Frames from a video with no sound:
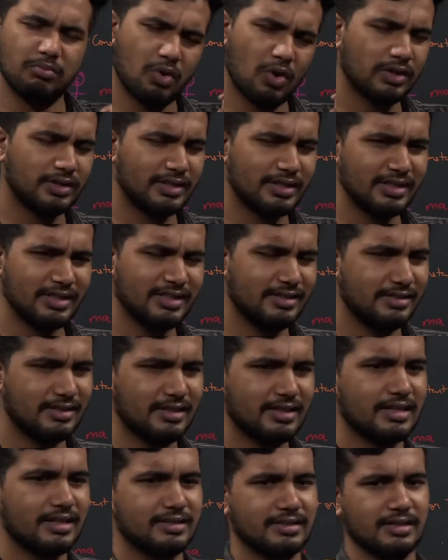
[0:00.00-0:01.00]
एक बहुत ही
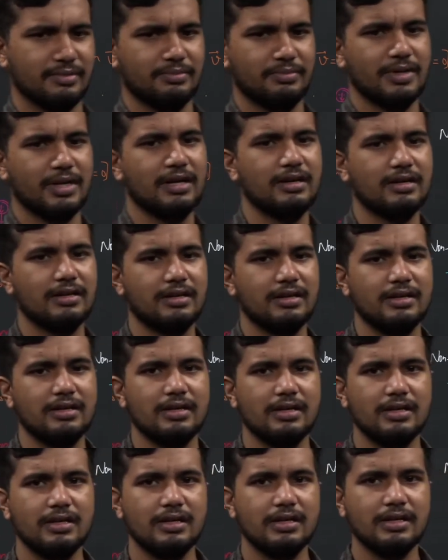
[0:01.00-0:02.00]
इजी कंसेप्ट है
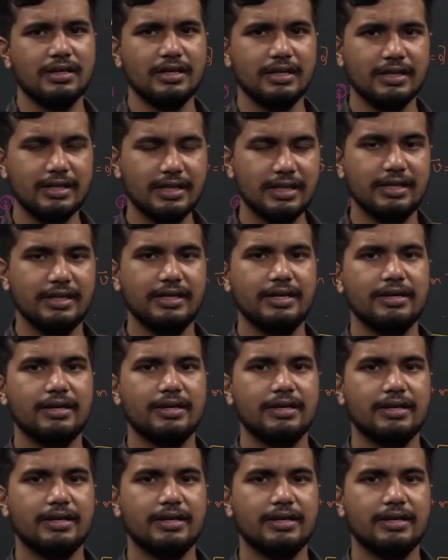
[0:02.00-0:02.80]
कि